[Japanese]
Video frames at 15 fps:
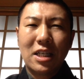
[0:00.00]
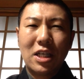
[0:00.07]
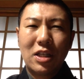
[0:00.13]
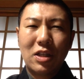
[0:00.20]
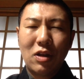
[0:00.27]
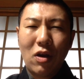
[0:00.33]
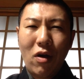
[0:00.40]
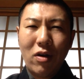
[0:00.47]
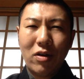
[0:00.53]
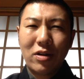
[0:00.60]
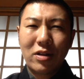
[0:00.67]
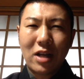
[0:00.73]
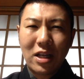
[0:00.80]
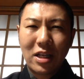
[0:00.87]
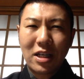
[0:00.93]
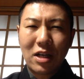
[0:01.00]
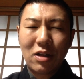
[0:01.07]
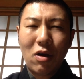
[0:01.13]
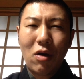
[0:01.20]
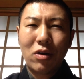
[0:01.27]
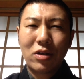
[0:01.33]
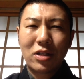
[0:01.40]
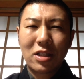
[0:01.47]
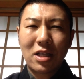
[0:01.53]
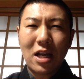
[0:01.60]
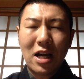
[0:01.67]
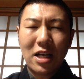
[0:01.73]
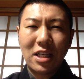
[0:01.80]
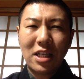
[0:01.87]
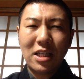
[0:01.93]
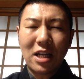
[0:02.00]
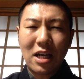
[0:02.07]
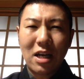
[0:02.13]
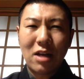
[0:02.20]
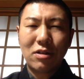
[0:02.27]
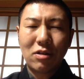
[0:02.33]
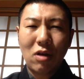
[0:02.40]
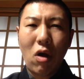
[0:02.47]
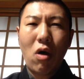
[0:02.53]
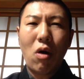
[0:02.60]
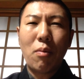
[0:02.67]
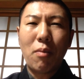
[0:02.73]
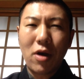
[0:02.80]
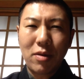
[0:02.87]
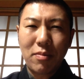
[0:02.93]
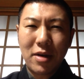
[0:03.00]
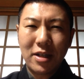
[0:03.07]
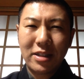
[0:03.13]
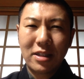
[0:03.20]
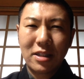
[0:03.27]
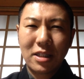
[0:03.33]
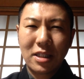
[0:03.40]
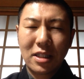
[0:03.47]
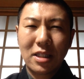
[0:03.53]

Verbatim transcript: きっと何かのお力になれると思います。